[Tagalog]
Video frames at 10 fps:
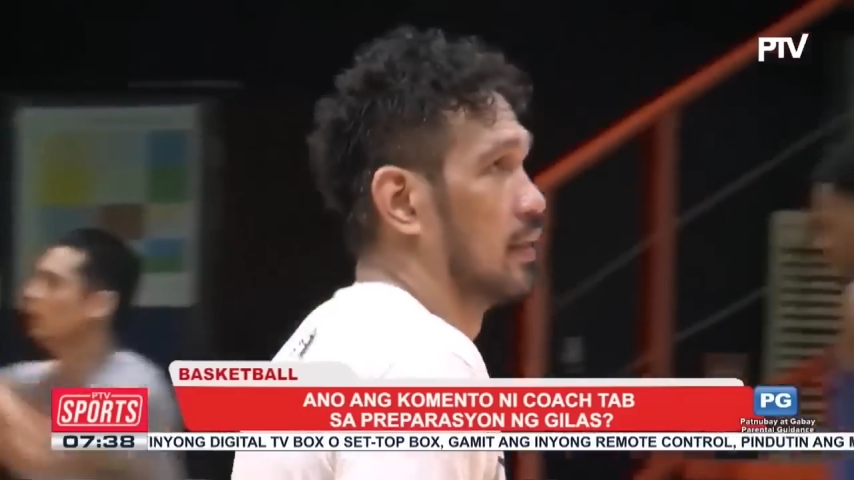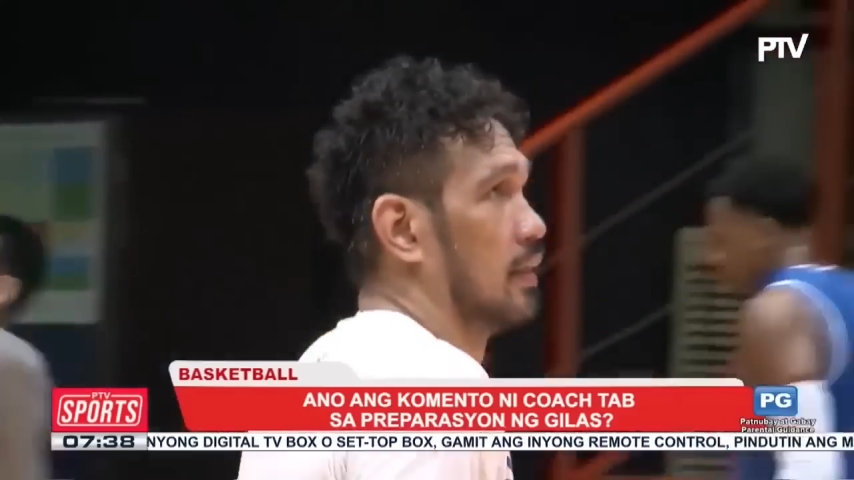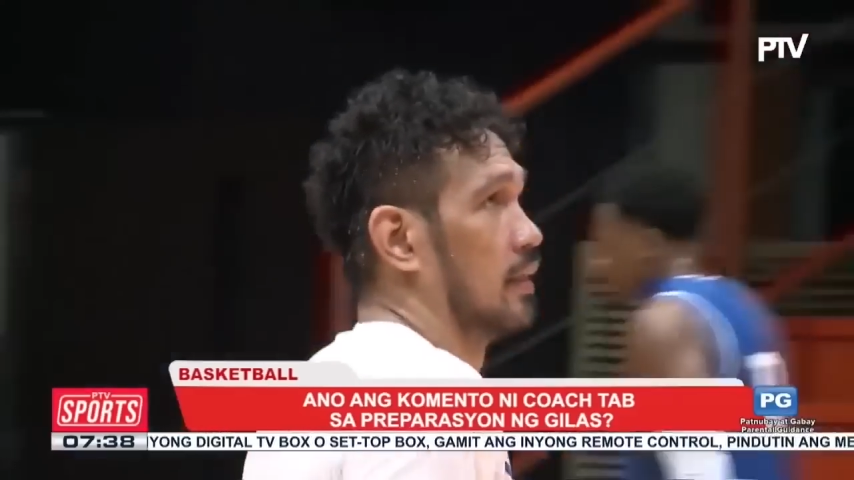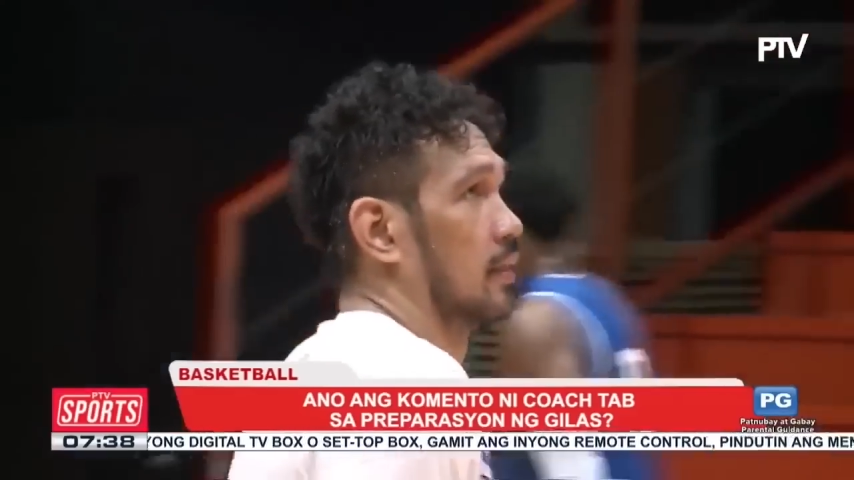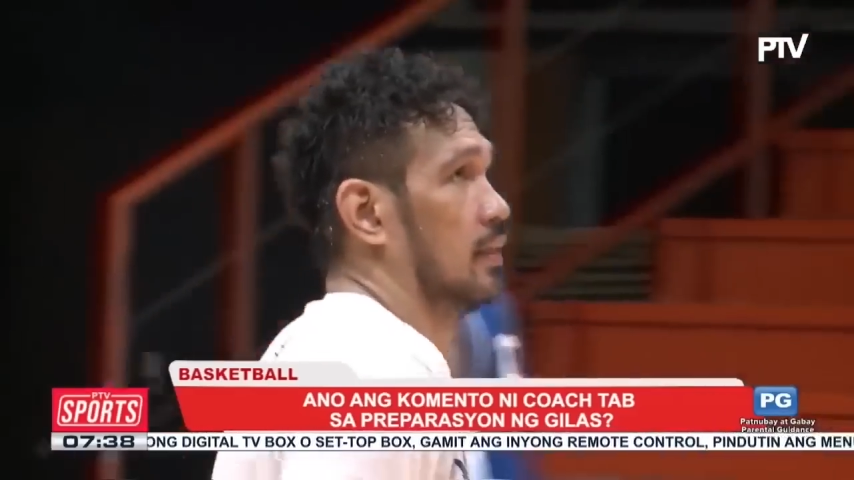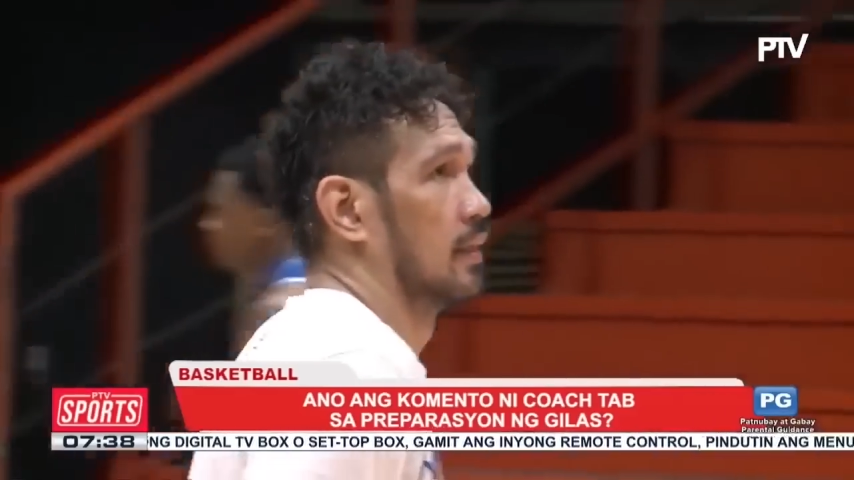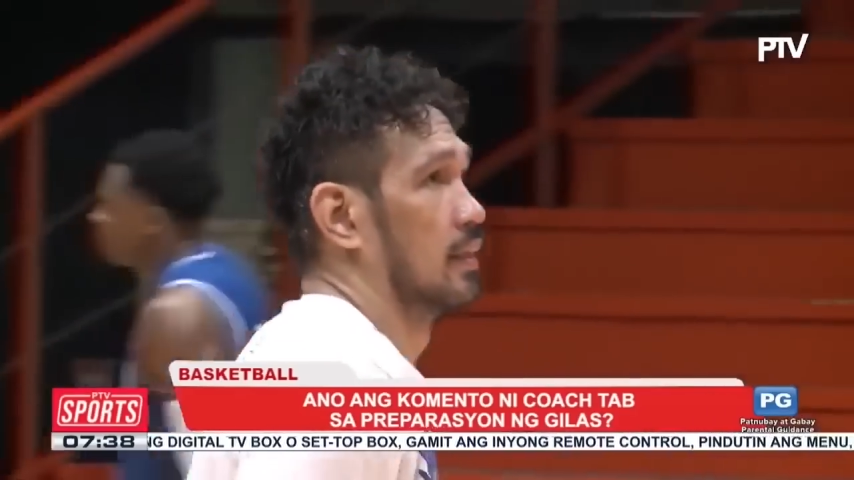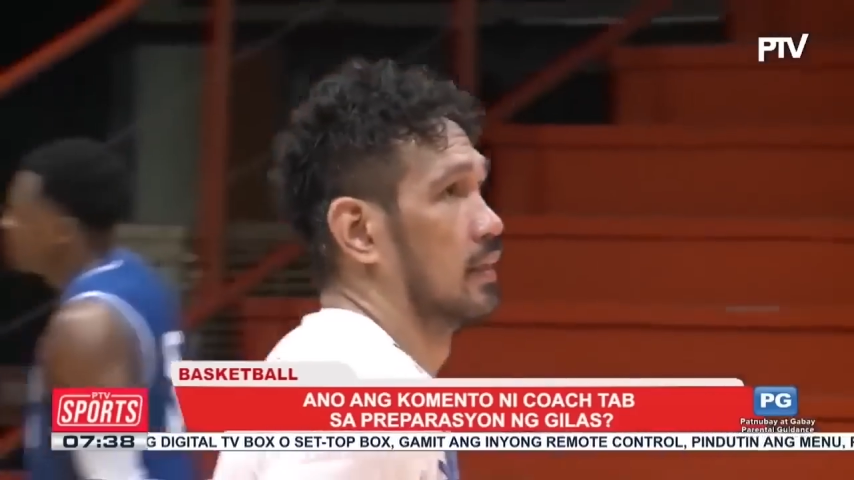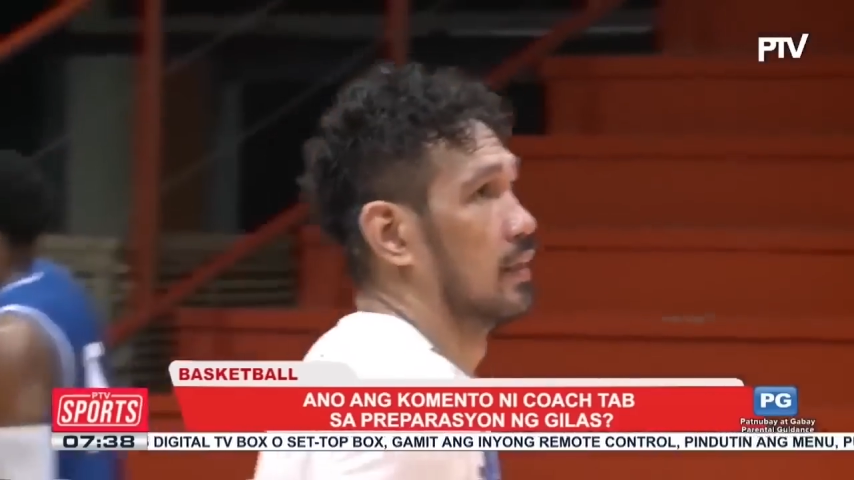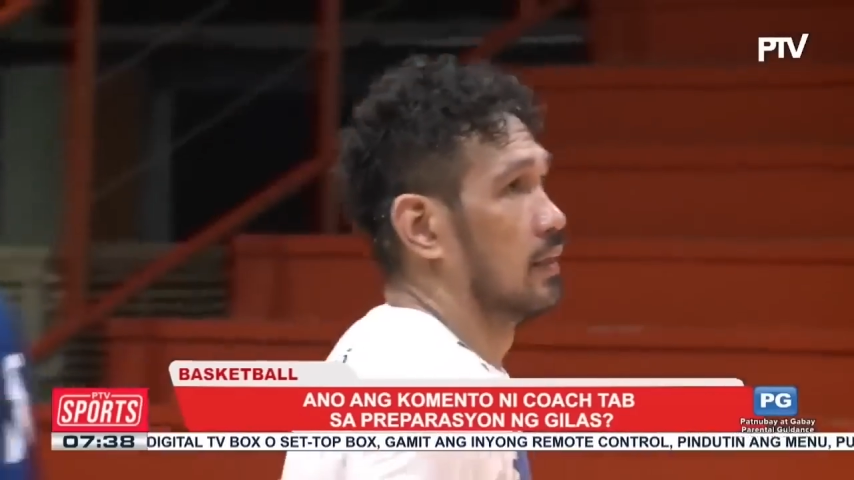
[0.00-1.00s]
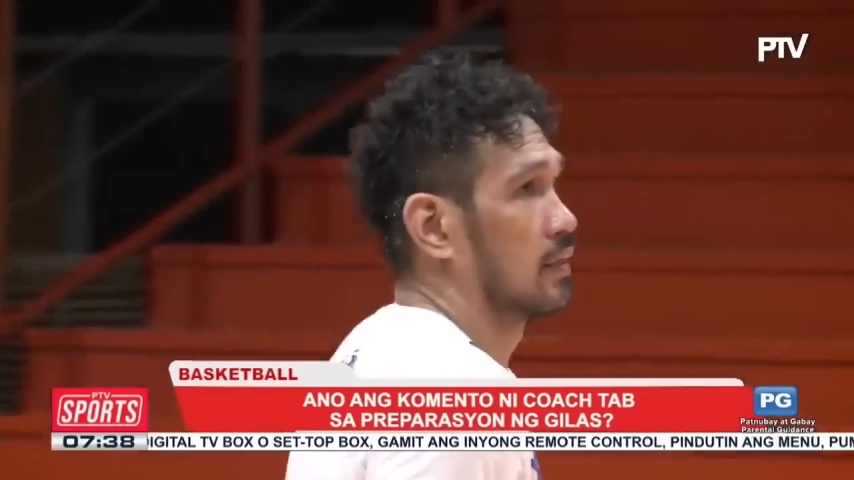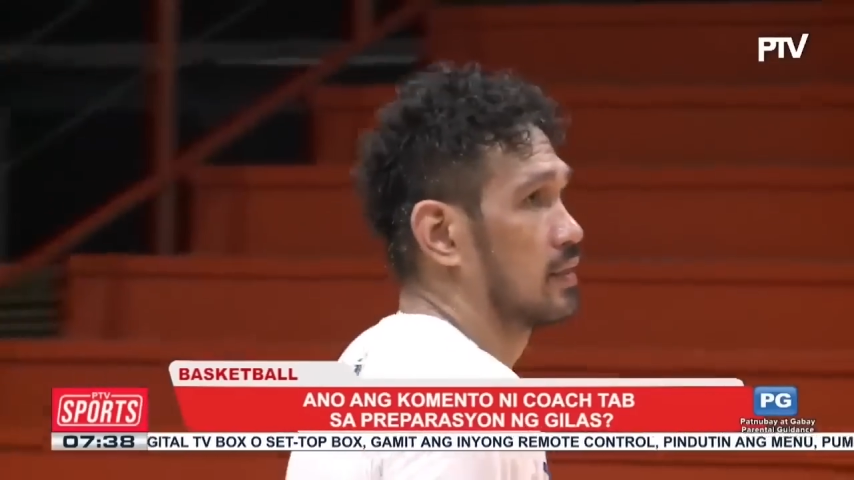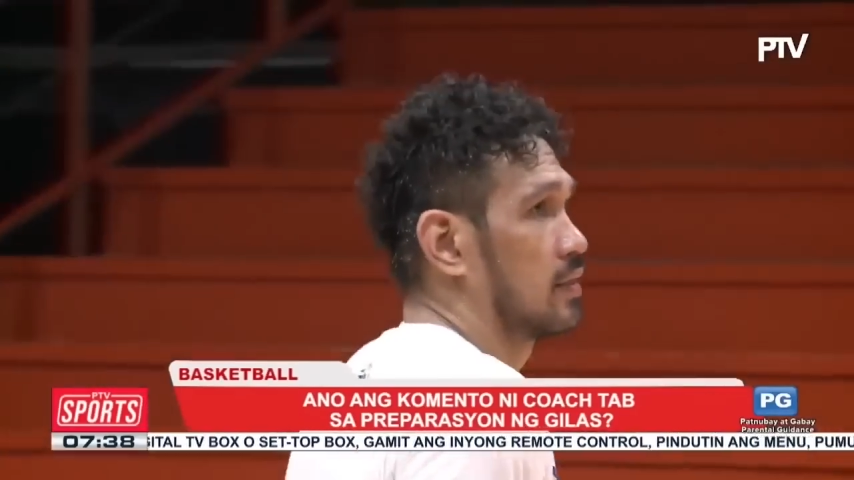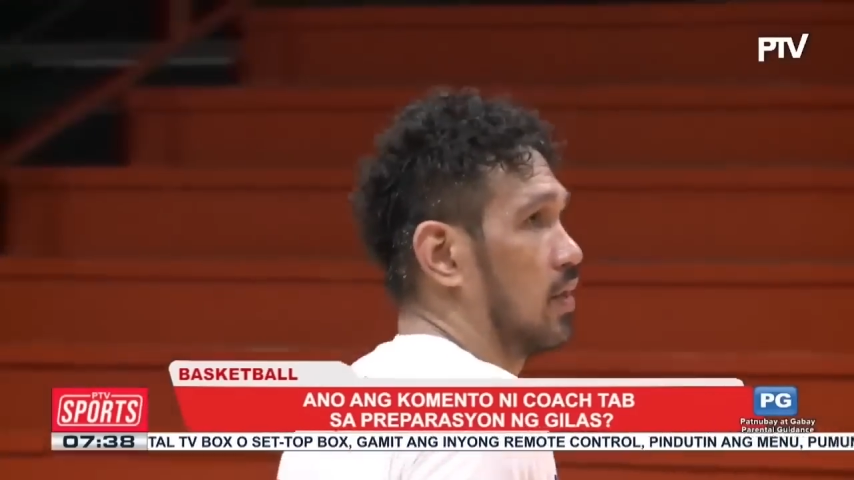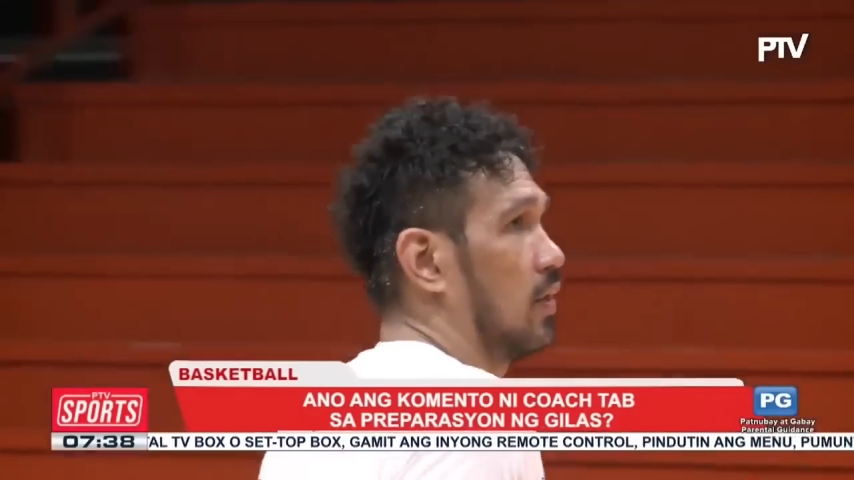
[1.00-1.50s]
inaasahang
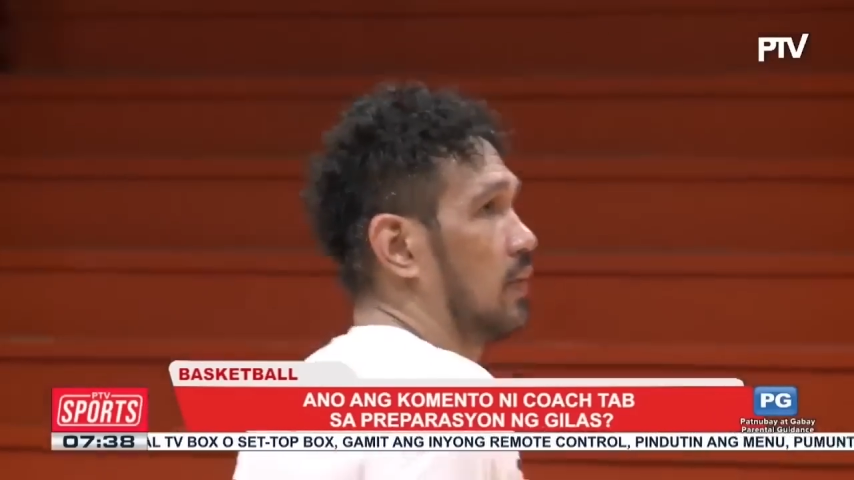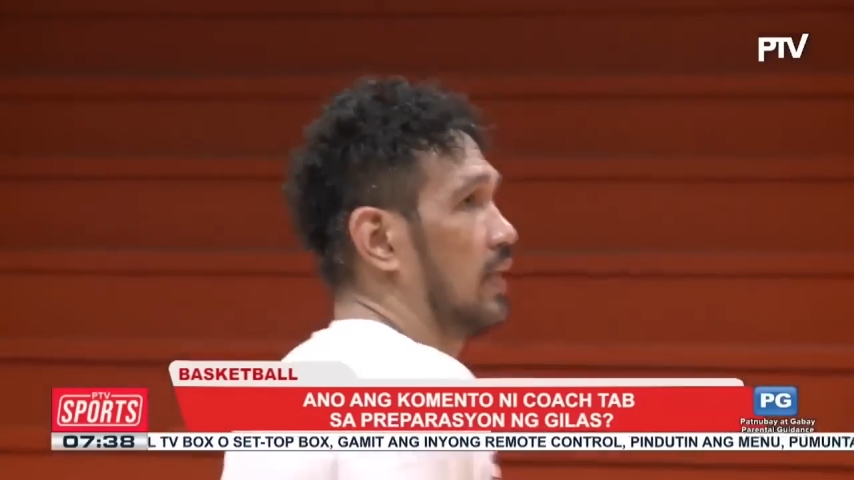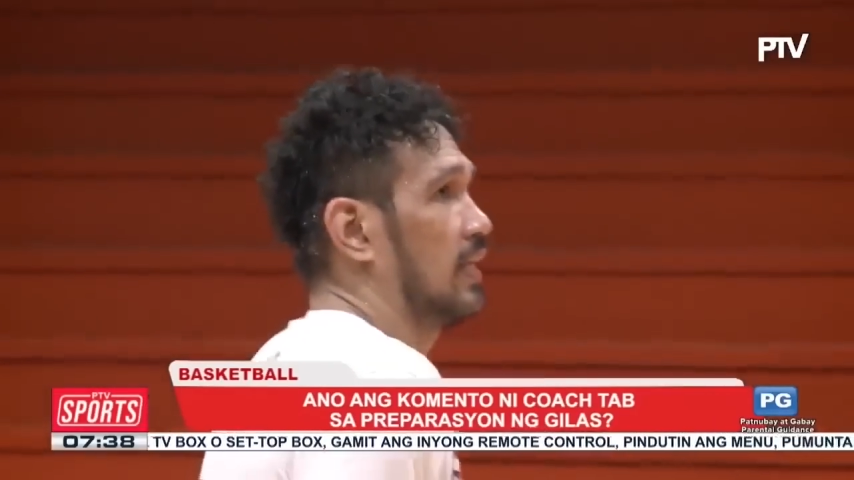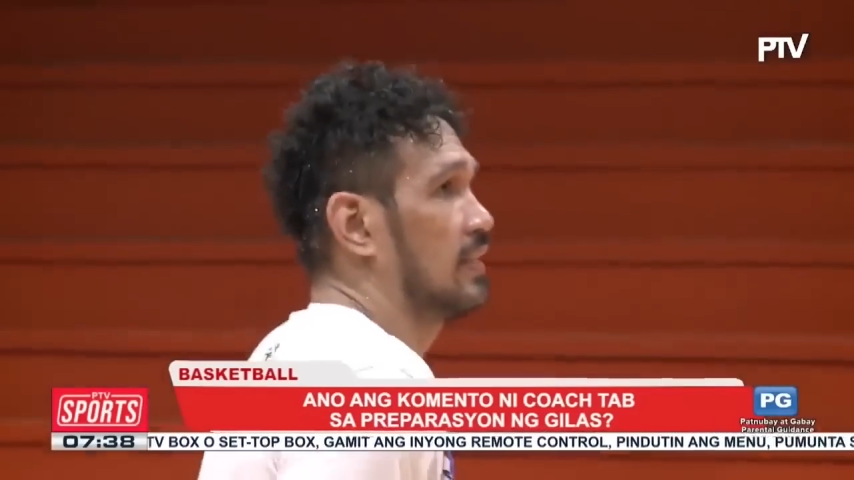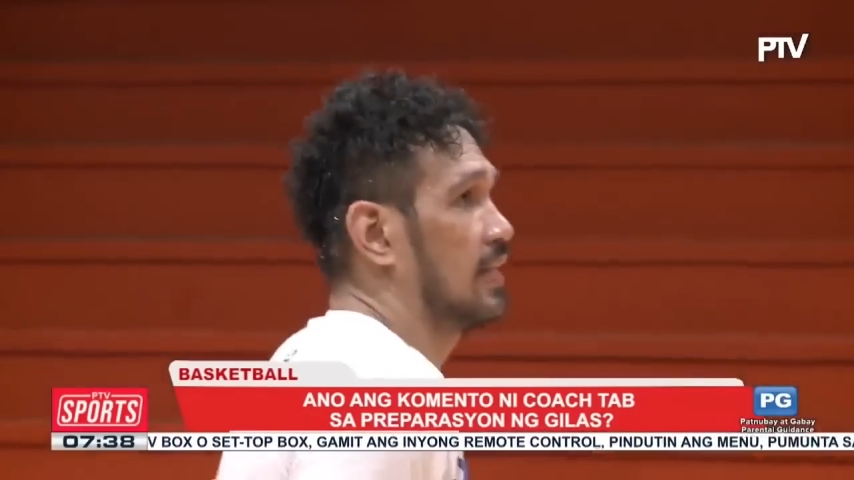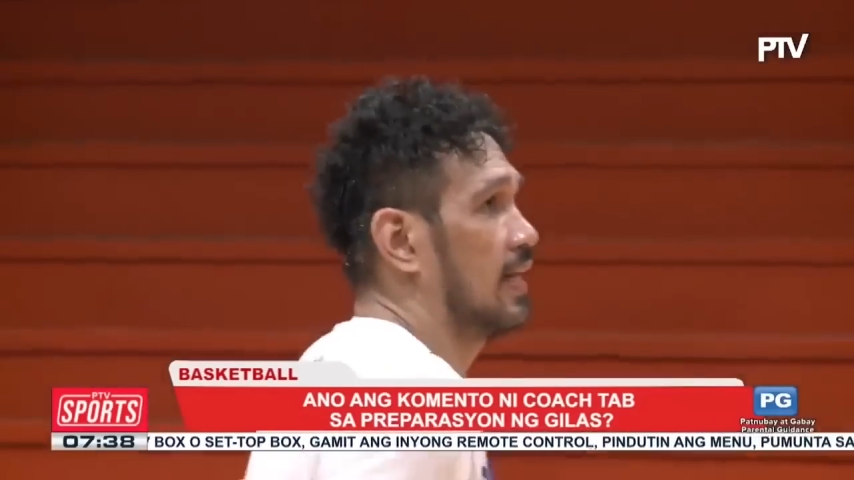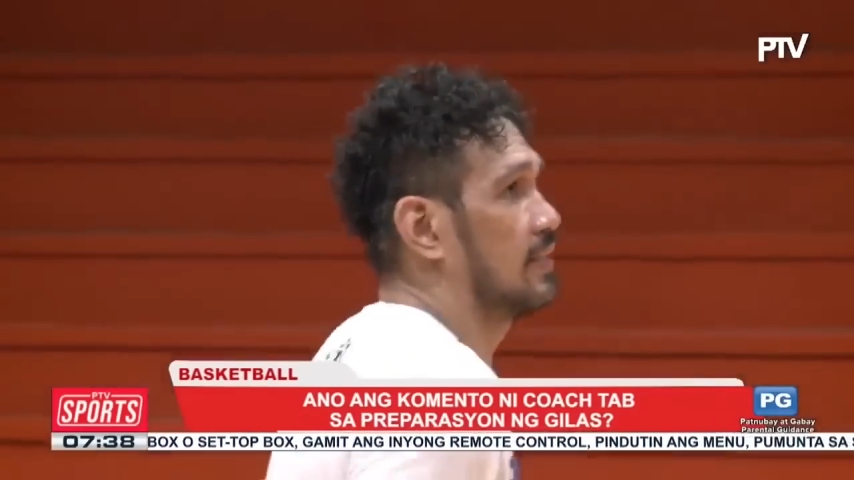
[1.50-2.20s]
injuries. Ito ang